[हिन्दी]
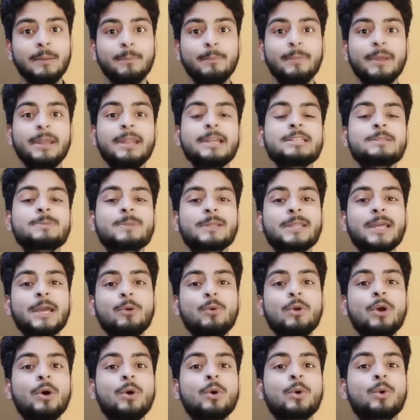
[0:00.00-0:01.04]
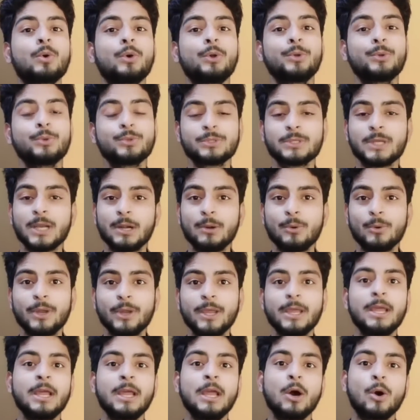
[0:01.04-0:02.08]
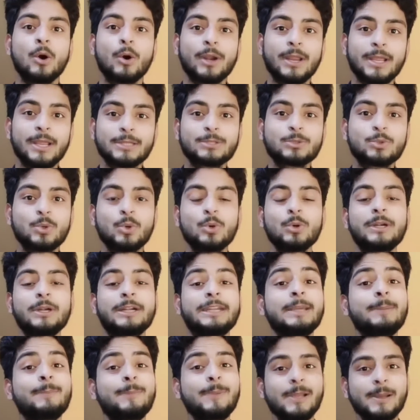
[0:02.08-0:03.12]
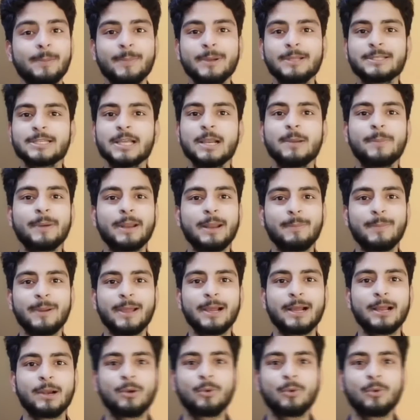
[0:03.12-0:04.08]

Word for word: मेरे इस बताए हुए होप को यूज कर लोगे और इसको डीपली अपने चैनल पर अप्लाई